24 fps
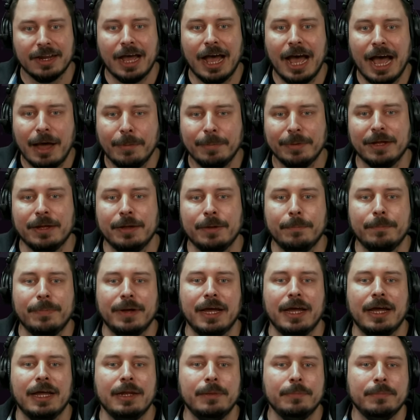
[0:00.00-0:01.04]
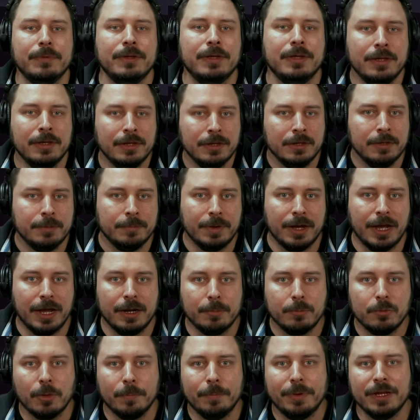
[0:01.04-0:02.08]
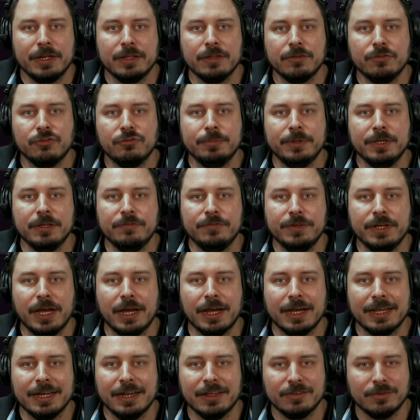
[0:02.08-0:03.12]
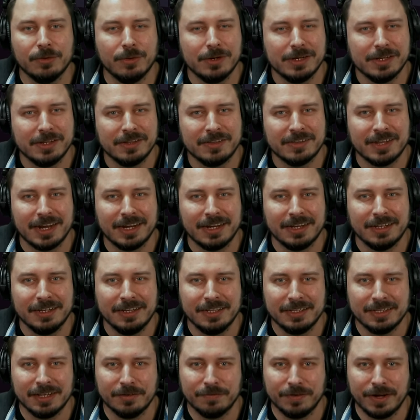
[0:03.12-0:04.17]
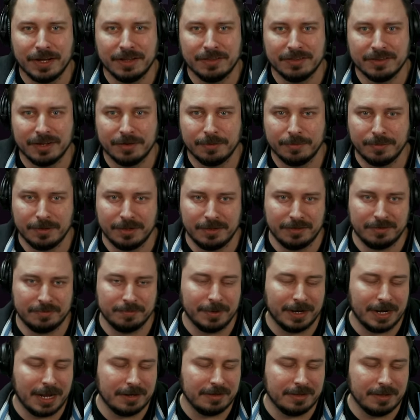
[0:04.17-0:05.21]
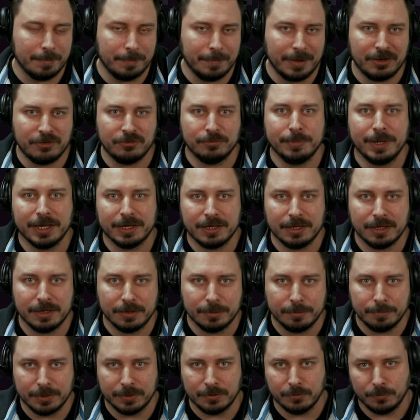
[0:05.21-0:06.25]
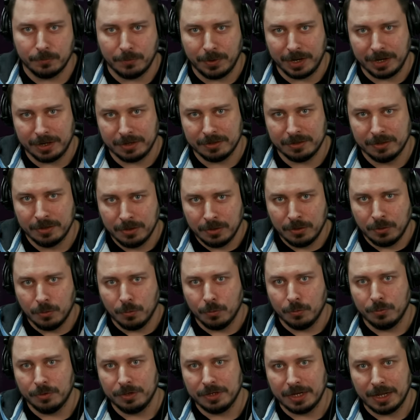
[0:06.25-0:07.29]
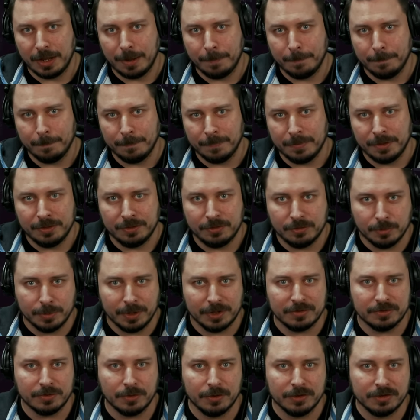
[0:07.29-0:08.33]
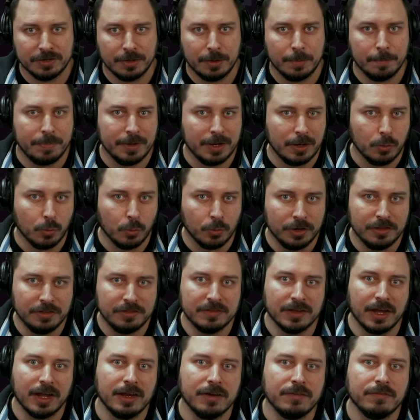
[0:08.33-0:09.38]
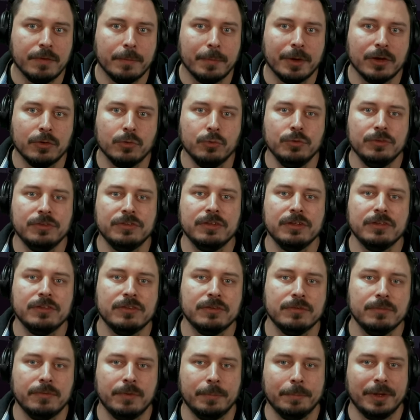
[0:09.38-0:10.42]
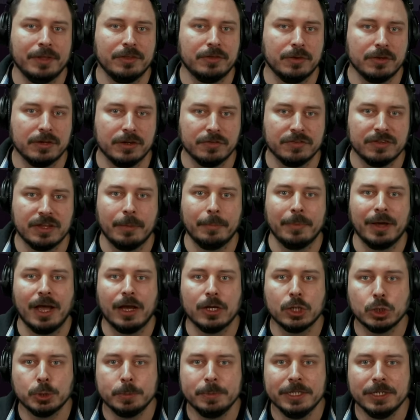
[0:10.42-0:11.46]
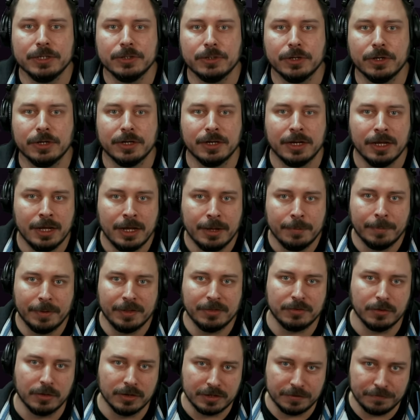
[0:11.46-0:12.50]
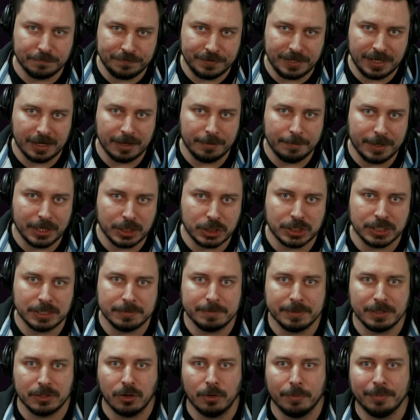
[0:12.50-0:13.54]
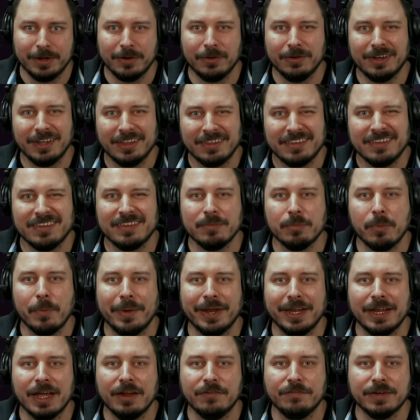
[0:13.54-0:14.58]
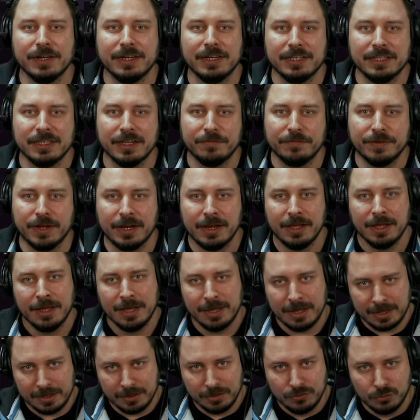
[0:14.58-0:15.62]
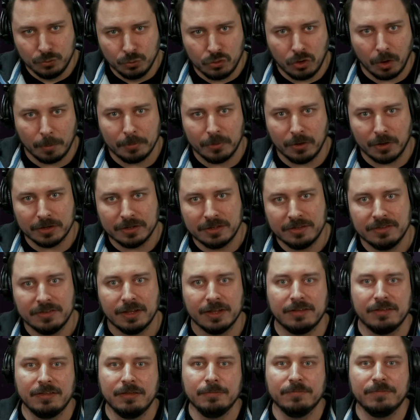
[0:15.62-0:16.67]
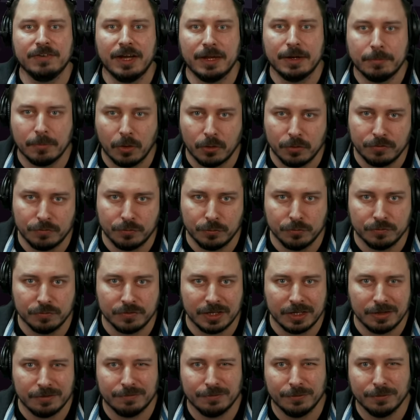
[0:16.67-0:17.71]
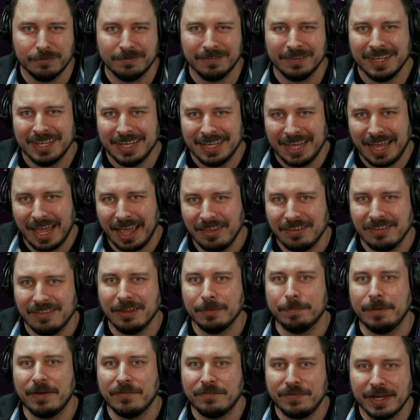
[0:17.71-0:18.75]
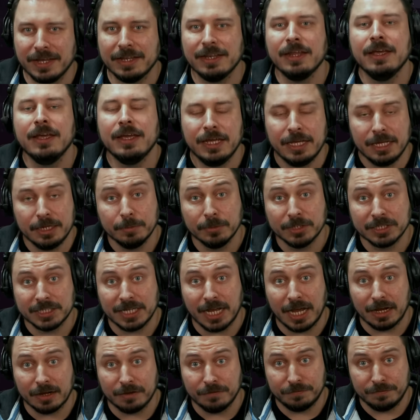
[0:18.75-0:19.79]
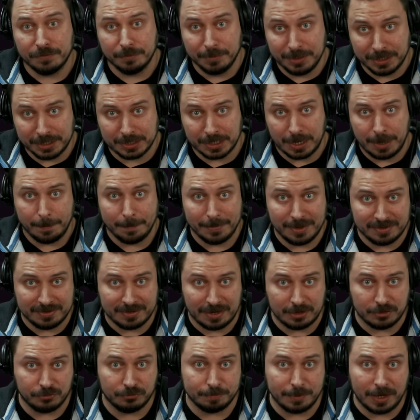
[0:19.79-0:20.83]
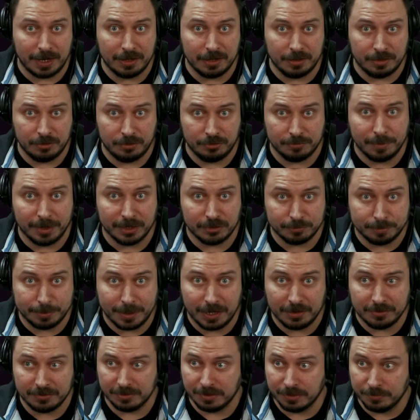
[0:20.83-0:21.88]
Aber bei einem bei einem Competitive-Spiel wie Arena sollte das eigentlich nicht der Fall sein. man hat hier Matchmaking mit Ranked und ähm, sowas sollte belohnend sein, wenn man gut ist, man sollte auf seinem Rang spielen können, man sollte faire Matches bekommen und das ist im Moment einfach nicht der Fall. Hinzu kommt noch dieser Teamfight-Mode 5 gegen 5. Er ist nicht perfekt. Ich muss sagen, für mich, ähm, es, hat äh, es macht Spaß.